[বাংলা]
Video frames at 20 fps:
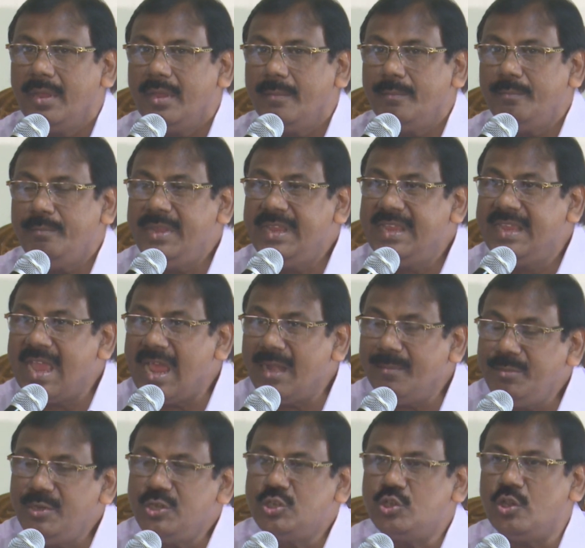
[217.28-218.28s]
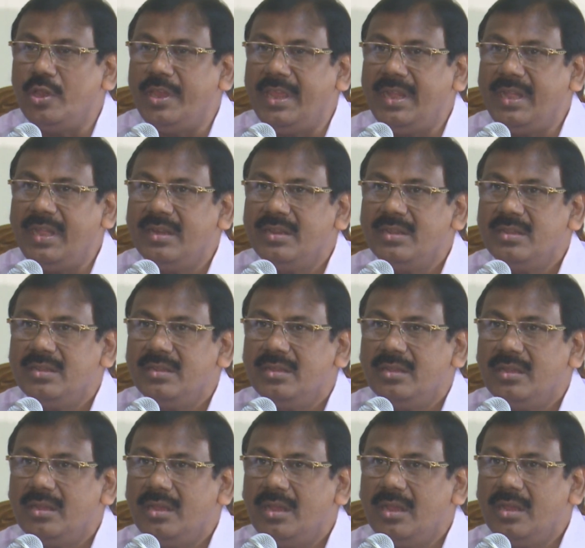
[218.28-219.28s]
বিজ্ঞান বিষয়ের
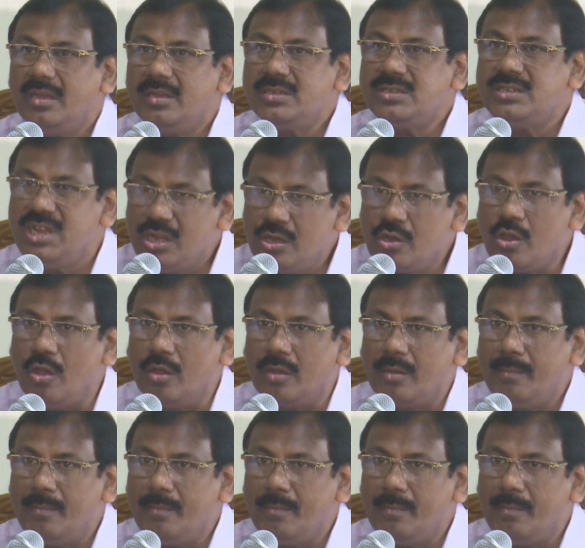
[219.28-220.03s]
শিক্ষক